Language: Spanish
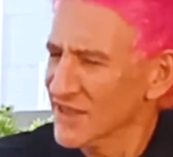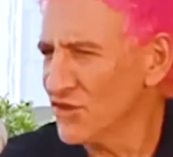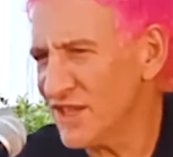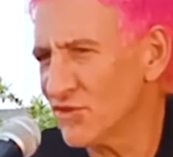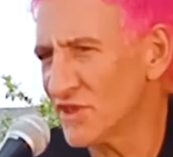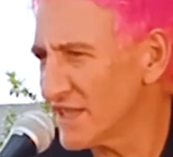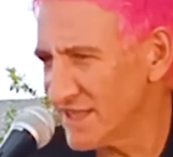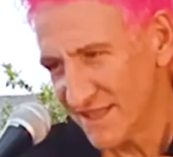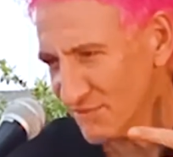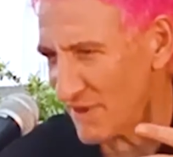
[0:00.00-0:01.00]
¿dónde
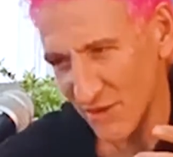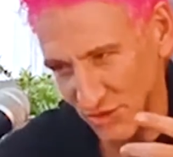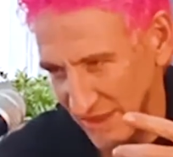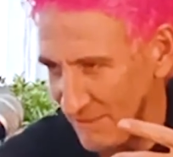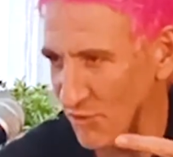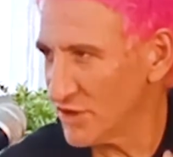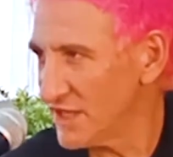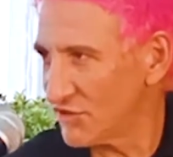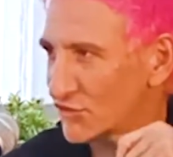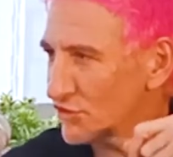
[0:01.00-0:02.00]
conseguiste un bajo tan
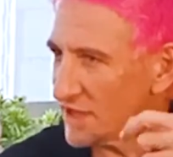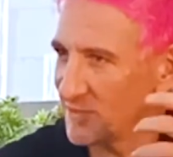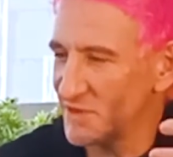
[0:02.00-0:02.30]
bonito con el